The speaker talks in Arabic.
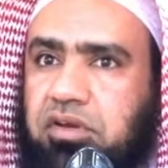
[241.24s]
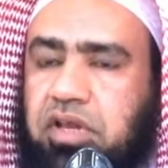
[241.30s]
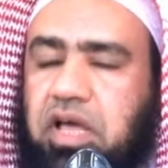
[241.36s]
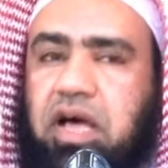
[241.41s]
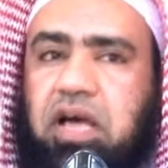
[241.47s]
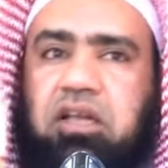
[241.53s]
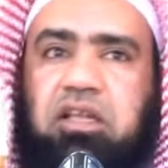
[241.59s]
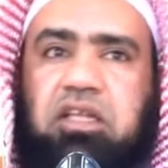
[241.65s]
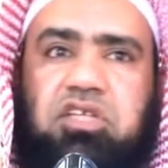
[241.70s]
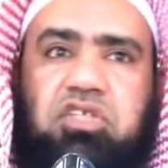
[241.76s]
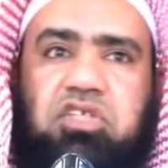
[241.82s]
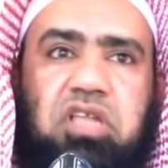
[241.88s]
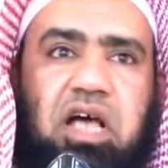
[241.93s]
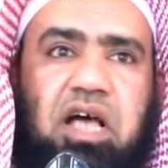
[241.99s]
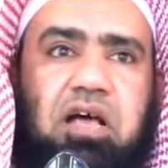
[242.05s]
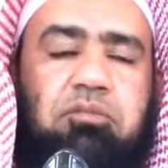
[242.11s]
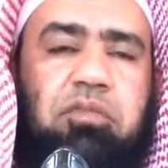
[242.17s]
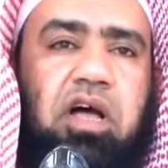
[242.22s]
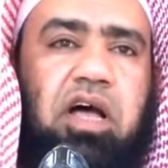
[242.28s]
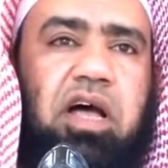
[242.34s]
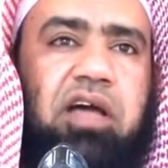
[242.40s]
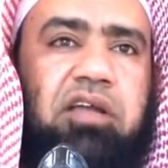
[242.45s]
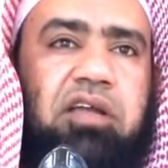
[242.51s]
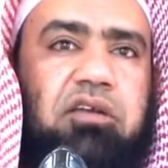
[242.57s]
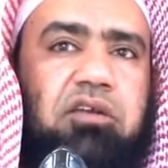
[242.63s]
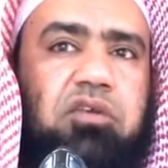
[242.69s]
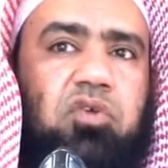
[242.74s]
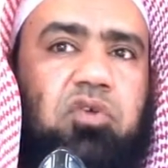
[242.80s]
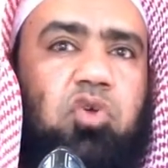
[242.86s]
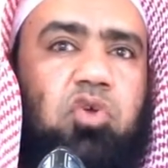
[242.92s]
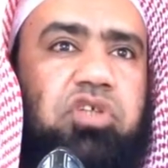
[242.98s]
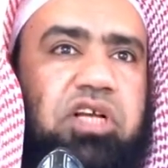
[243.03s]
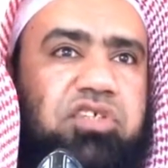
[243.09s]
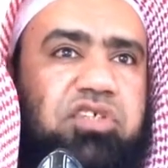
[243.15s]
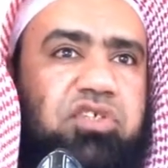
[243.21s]
نهى الإسلام أن
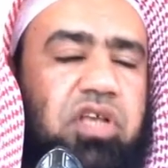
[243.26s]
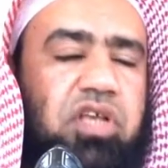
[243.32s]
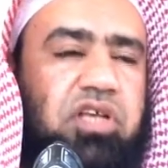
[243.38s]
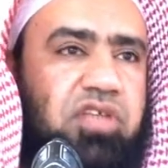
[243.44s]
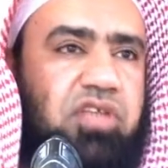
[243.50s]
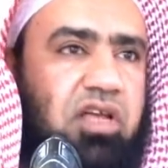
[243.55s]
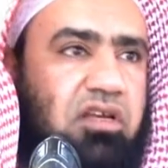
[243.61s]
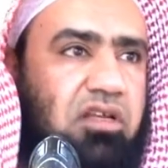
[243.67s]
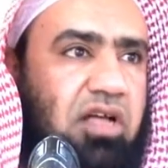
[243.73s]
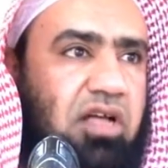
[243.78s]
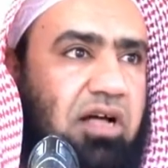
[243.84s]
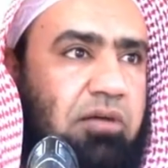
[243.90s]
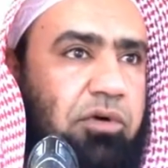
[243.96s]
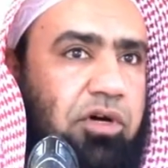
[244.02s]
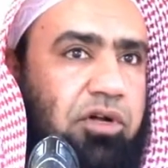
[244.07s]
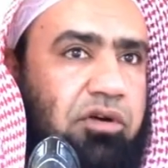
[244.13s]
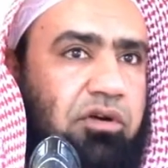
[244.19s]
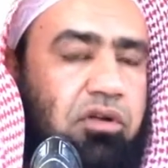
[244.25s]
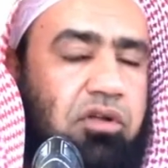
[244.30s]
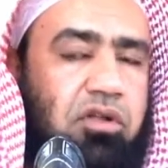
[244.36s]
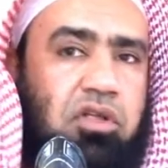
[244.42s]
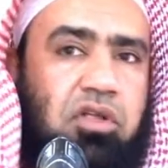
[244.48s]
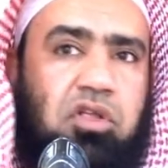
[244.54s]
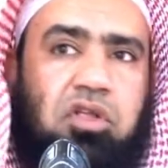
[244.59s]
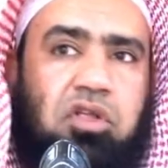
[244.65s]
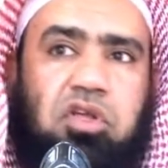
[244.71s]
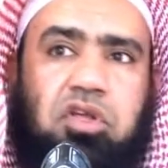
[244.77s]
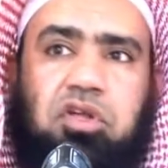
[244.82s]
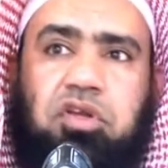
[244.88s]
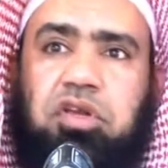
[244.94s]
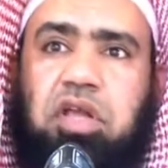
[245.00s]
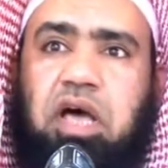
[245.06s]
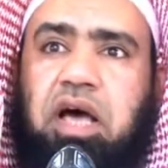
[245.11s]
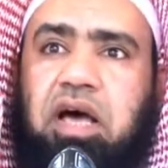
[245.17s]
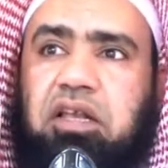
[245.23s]
يجصص القبر
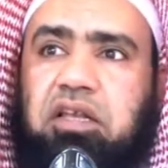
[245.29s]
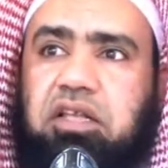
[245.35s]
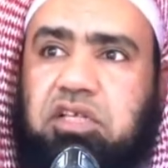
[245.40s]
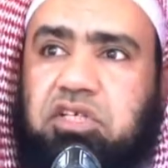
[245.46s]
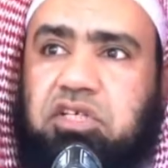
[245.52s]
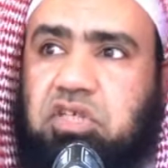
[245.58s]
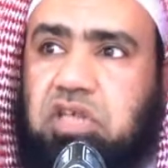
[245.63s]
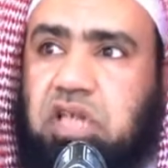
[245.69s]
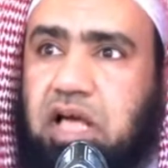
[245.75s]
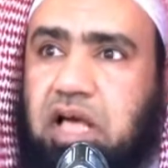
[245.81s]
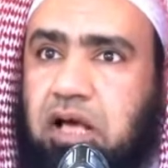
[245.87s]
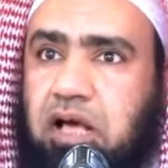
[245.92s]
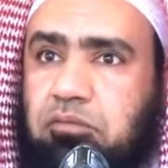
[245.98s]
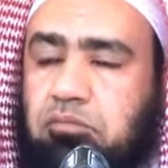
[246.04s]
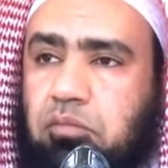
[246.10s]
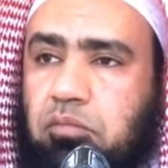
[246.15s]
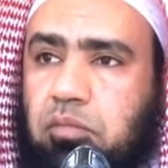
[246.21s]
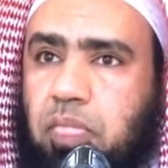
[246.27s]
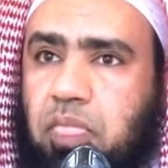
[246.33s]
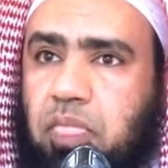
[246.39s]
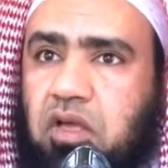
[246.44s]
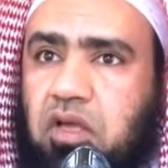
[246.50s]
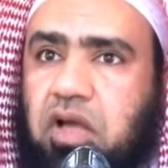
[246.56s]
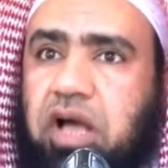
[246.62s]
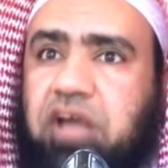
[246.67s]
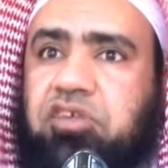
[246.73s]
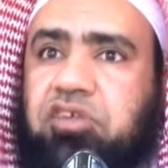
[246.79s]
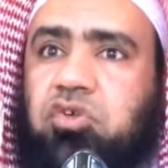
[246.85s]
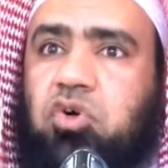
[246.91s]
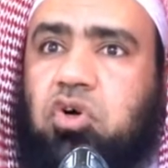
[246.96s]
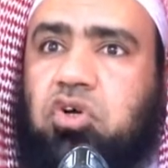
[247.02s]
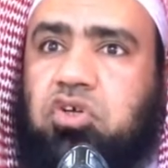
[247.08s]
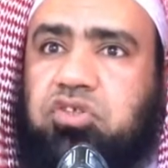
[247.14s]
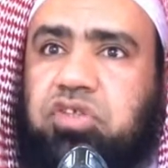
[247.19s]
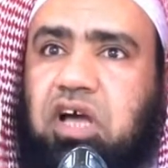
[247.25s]
نهى الإسلام أن
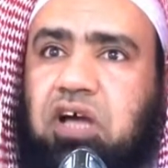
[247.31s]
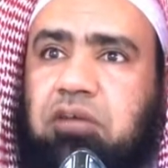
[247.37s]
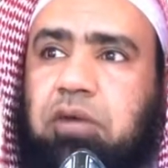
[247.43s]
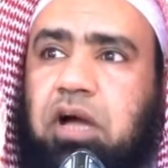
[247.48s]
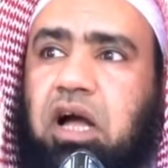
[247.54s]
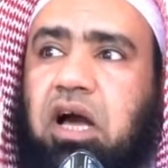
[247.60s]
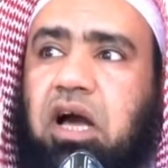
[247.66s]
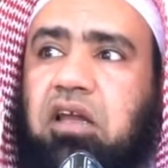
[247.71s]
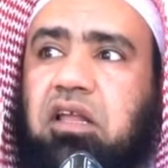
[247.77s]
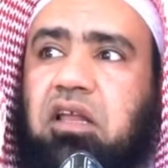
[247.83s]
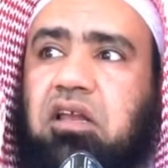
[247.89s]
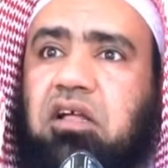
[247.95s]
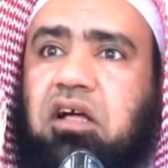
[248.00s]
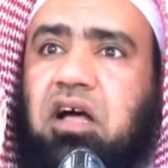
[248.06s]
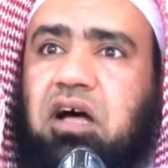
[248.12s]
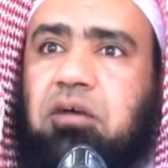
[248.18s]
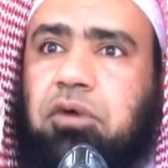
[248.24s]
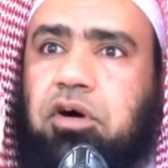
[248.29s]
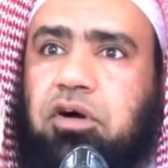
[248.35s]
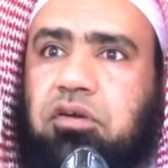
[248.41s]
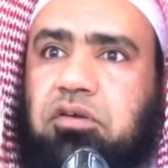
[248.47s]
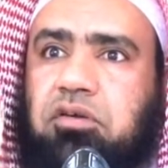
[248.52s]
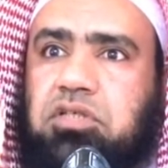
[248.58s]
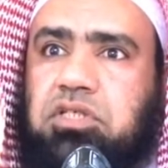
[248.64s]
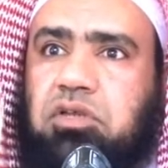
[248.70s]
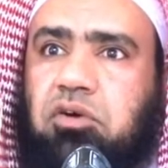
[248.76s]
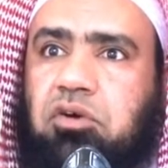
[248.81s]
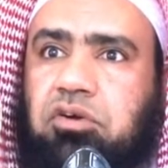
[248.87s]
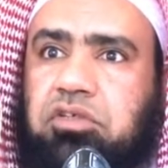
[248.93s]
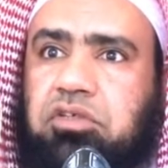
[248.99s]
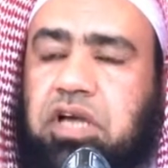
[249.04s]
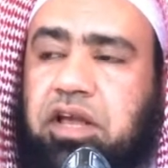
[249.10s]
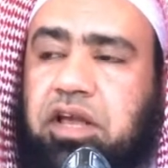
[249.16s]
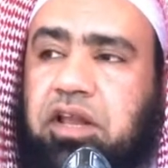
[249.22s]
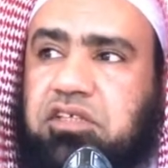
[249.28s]
يكتب على القبر
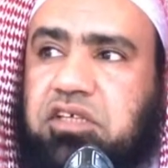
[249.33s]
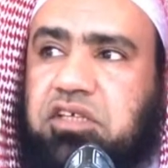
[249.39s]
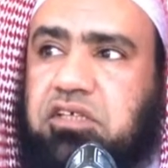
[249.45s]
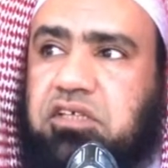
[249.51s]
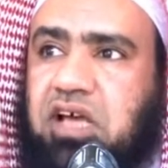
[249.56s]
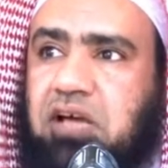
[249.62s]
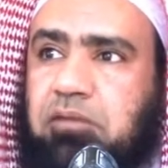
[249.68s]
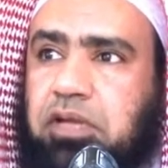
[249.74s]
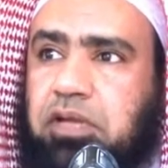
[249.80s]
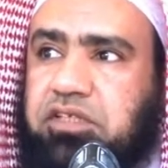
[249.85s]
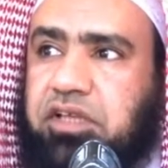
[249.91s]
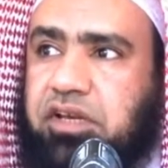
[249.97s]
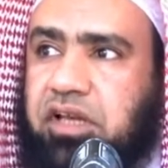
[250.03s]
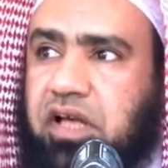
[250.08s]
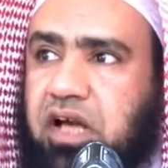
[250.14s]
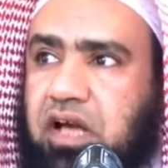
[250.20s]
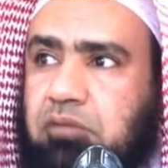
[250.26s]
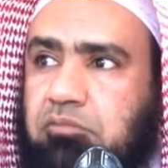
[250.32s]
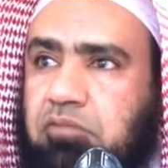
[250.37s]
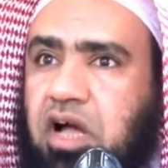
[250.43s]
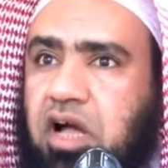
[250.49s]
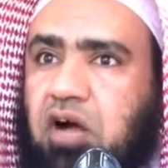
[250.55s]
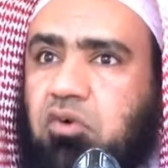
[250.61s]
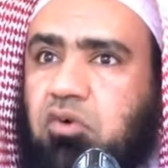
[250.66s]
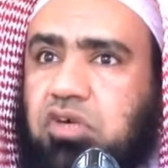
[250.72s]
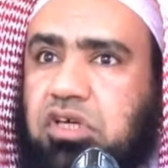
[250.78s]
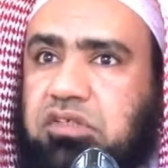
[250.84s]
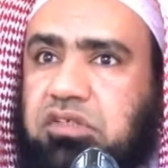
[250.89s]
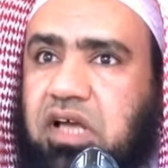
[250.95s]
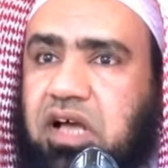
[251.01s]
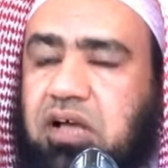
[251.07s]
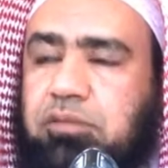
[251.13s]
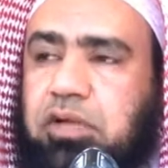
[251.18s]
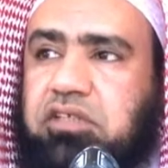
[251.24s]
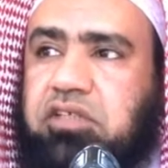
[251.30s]
سواء كانت كتابة عامة أو
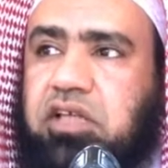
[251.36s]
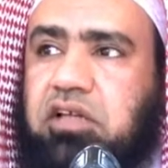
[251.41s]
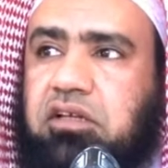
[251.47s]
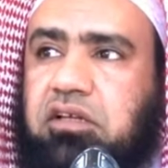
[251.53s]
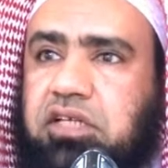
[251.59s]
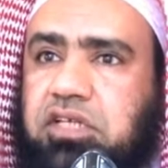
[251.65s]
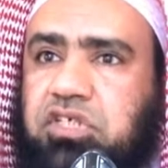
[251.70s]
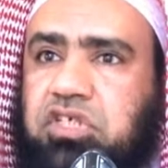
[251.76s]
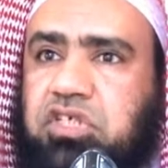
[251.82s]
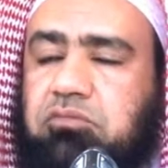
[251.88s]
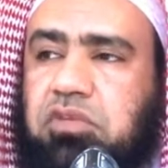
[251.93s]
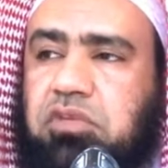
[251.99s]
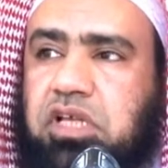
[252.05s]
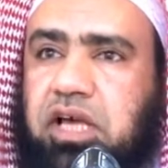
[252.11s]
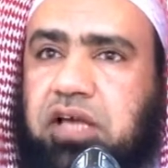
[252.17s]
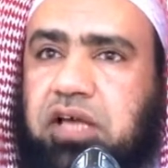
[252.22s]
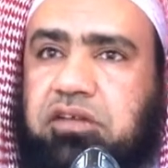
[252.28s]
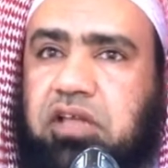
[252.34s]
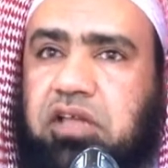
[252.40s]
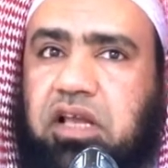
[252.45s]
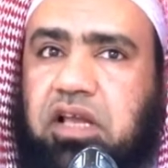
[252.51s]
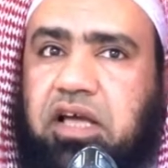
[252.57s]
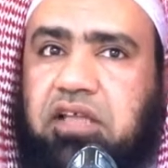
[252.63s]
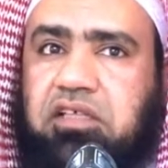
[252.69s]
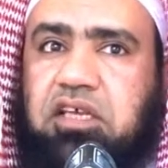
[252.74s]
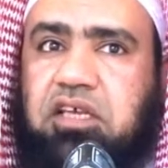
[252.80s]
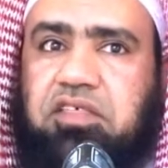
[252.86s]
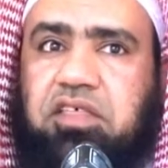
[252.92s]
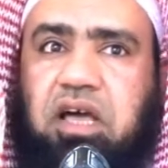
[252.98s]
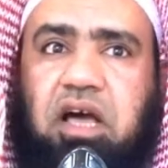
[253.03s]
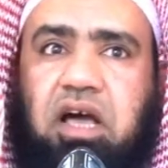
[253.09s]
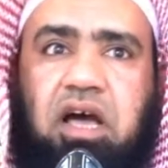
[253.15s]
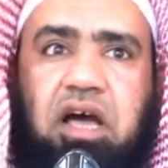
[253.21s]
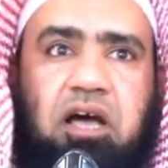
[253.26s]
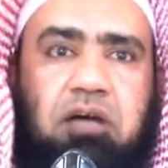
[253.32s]
كتابة الاسم لأن الحديث
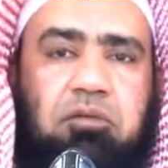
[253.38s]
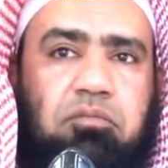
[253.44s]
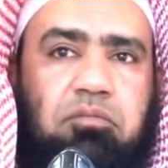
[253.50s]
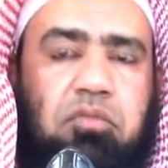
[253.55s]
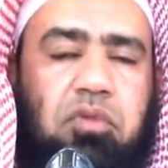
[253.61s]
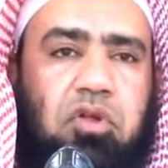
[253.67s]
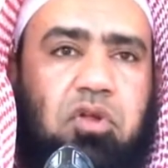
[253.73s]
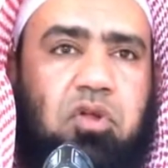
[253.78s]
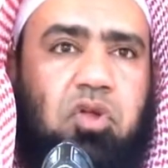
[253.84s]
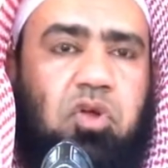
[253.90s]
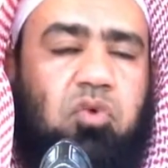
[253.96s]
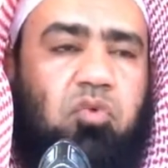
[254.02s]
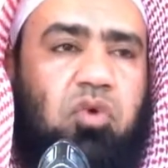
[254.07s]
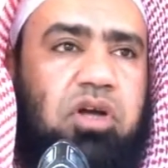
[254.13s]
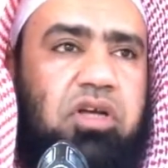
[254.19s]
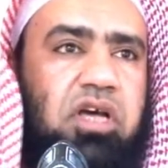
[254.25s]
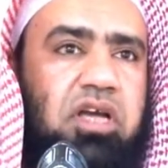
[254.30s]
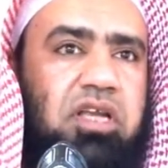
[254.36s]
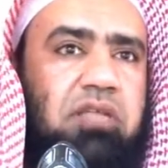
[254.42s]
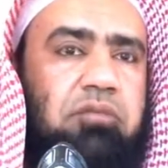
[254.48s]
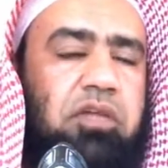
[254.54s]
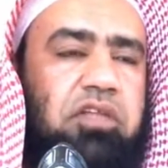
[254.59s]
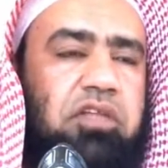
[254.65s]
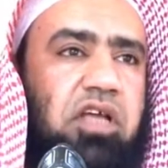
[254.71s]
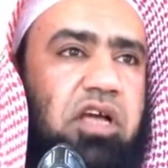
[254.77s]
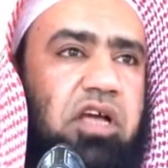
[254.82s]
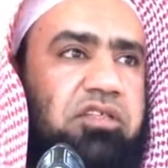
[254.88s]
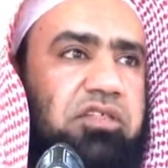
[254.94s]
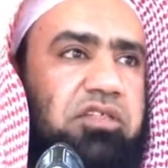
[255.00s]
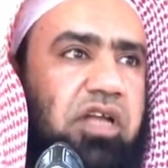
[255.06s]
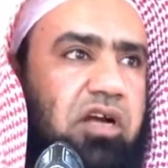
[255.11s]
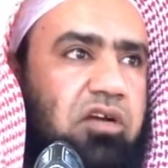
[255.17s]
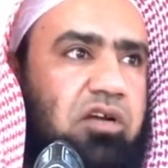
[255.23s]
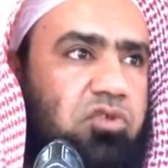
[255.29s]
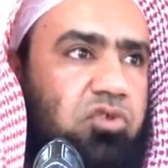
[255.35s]
عام وكلمة أن
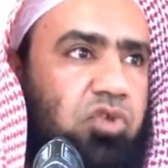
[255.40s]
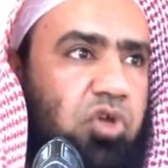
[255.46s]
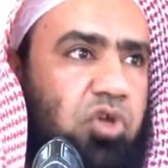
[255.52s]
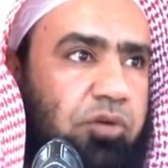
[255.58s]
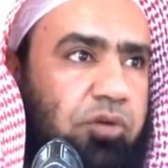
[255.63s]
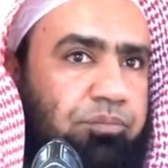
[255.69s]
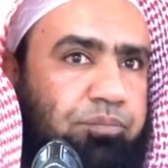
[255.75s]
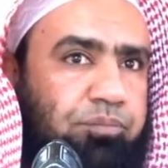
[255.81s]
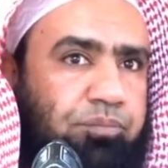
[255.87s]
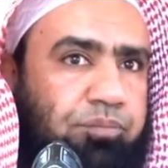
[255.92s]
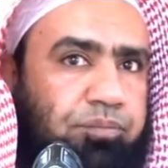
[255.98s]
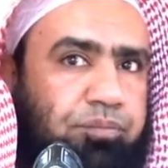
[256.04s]
يكتب